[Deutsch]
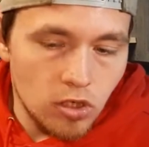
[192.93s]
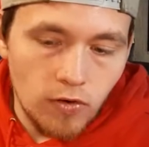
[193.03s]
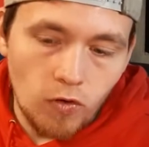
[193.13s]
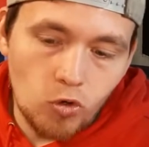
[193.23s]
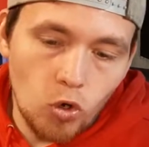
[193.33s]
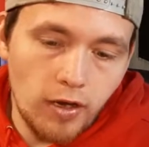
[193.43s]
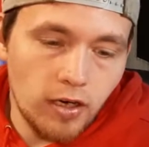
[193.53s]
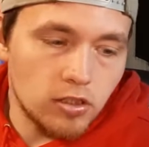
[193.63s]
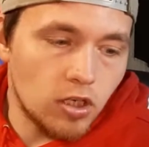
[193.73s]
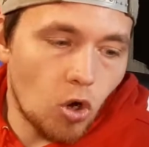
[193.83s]
Ja,
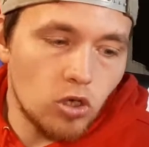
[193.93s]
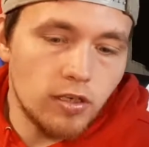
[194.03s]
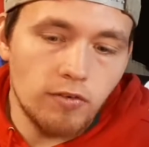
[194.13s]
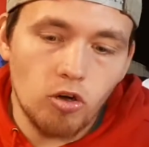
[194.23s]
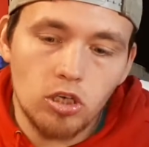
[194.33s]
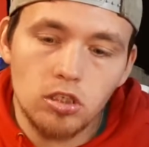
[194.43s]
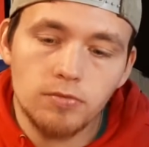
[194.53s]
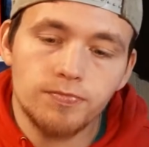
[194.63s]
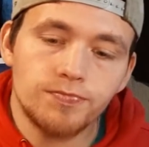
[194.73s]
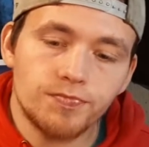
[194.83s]
Kollega ist ja auch in der Woche.
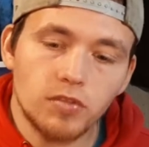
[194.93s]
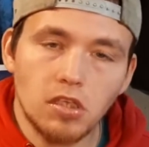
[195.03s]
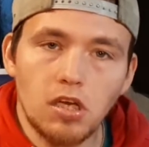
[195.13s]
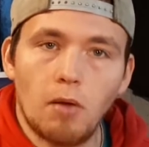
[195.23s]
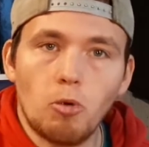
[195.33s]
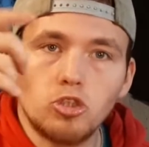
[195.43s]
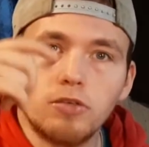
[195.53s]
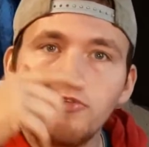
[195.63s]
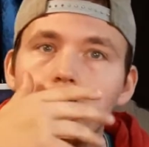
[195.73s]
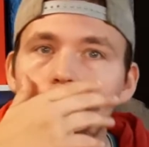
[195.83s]

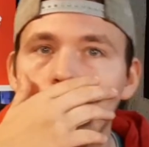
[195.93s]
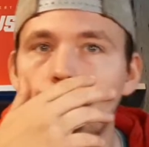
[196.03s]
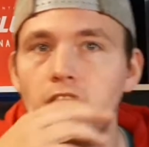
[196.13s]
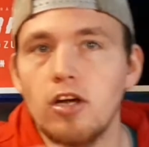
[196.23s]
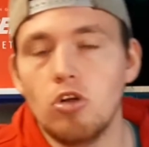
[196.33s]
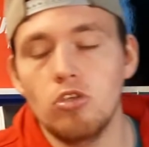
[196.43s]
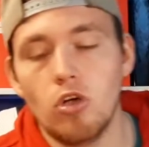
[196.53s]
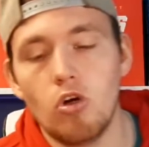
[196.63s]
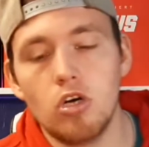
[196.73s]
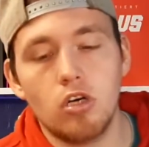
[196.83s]
Unboxing-Video von Kollege könnt
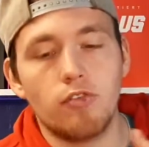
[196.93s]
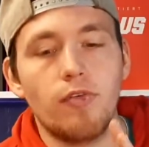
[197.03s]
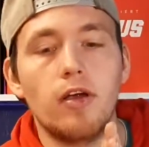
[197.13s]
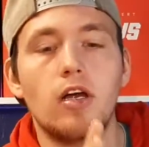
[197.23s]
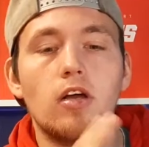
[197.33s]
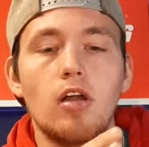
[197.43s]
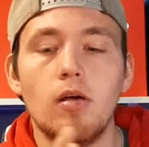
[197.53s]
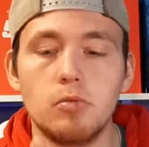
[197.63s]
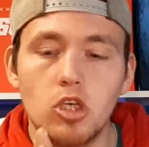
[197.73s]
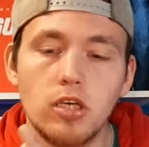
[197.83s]
ihr auch auf meinem Kanal
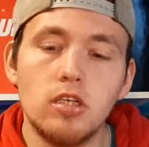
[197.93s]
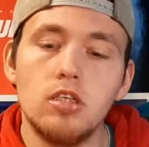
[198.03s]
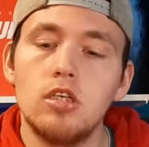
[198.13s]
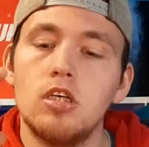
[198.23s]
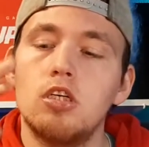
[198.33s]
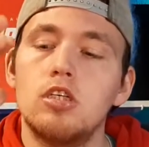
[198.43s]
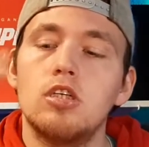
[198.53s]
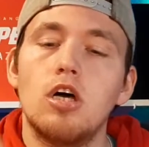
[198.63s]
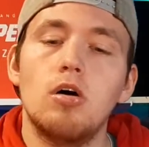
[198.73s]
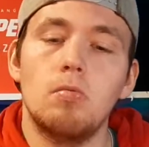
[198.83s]
abchecken.
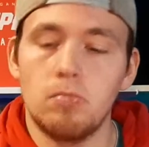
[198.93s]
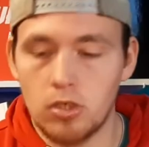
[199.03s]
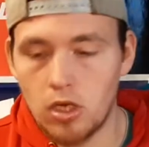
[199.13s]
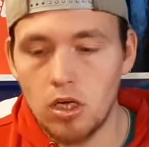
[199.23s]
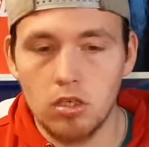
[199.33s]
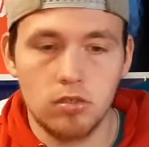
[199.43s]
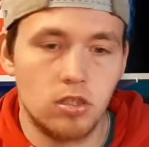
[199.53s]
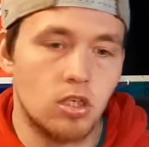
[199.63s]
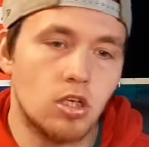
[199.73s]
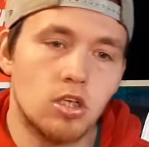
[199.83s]
Ähm, ja,
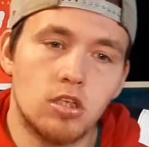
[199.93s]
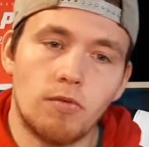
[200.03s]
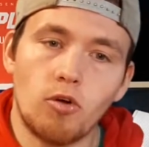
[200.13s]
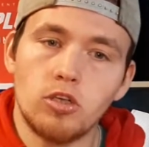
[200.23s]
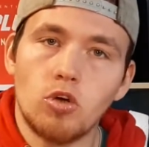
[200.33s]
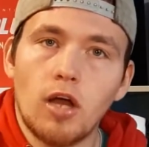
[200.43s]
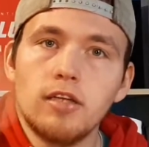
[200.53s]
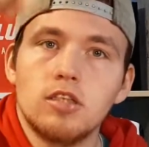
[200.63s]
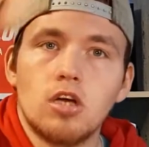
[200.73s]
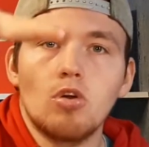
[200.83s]
dann wollte ich noch
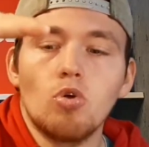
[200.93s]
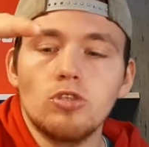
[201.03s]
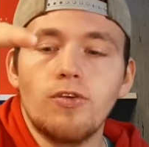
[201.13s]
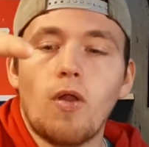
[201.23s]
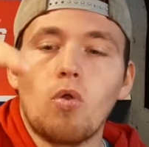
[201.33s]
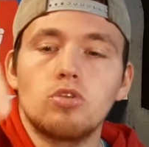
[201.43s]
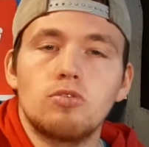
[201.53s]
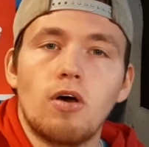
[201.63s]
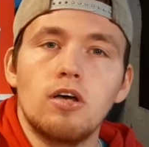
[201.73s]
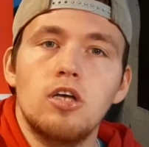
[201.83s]
eine Sache loswerden und
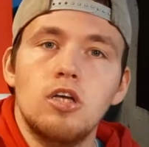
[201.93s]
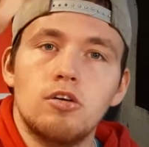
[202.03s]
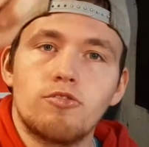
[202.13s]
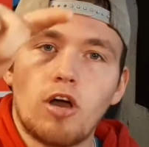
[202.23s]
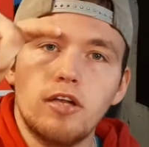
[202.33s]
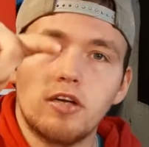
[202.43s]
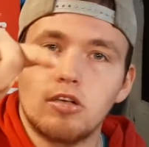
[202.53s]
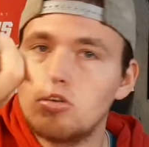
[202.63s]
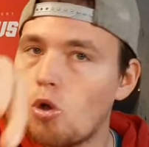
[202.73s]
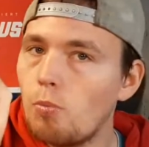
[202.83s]
zwar
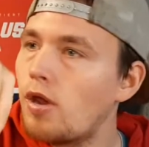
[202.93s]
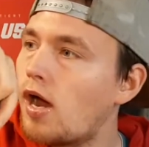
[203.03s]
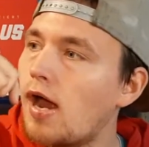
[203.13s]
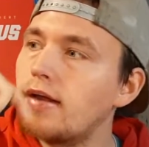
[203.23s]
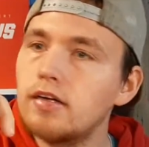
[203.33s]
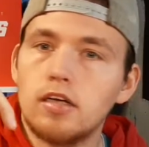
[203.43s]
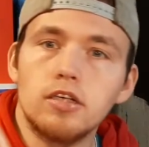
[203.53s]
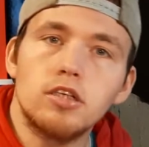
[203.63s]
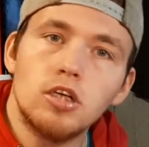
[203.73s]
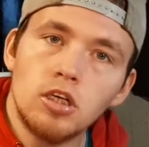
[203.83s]
Freitag kommen ja
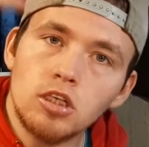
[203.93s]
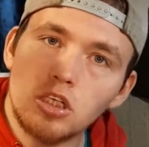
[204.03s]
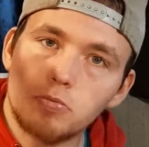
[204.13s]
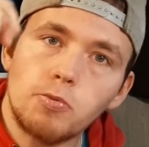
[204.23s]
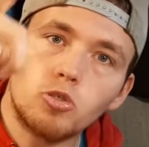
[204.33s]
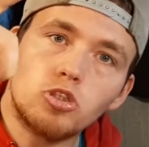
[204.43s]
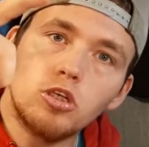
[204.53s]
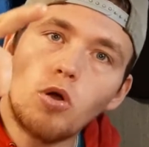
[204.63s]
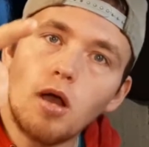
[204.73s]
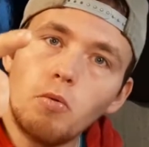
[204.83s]
eigentlich das
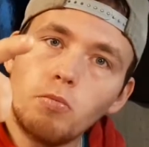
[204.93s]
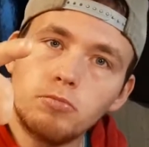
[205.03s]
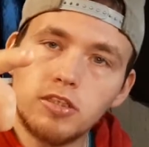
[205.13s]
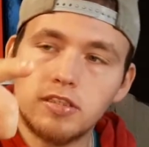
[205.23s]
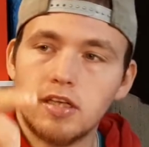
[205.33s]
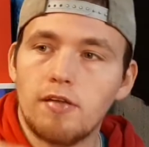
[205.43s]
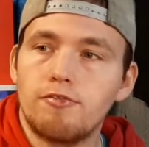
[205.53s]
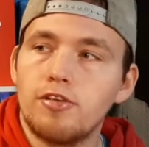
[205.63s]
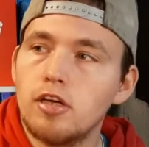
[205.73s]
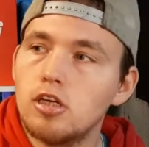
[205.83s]
Bushido-Album
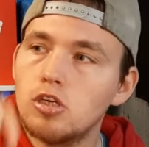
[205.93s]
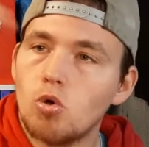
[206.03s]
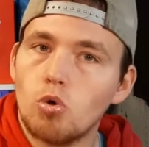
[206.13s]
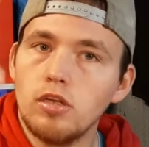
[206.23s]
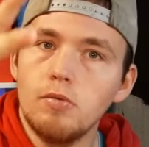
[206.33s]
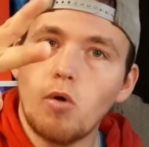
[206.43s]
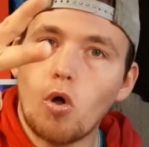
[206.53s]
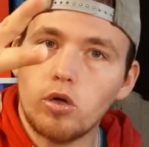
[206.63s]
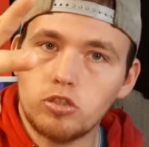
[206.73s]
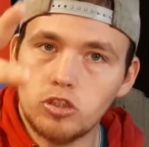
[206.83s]
CCN4 und Nemo
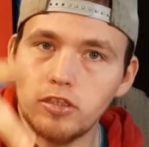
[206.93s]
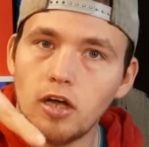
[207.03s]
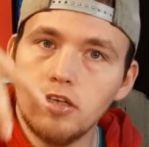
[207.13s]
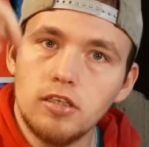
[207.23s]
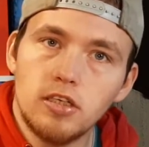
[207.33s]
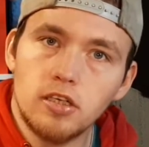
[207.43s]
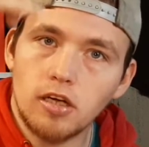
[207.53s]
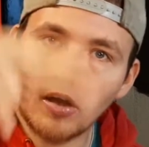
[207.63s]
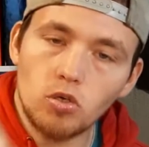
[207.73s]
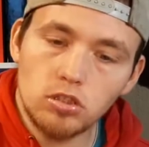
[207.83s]
Original
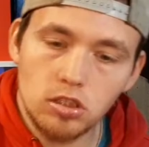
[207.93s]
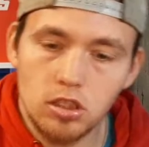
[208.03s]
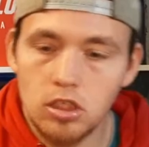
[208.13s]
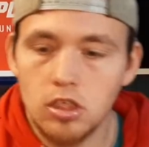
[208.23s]
raus.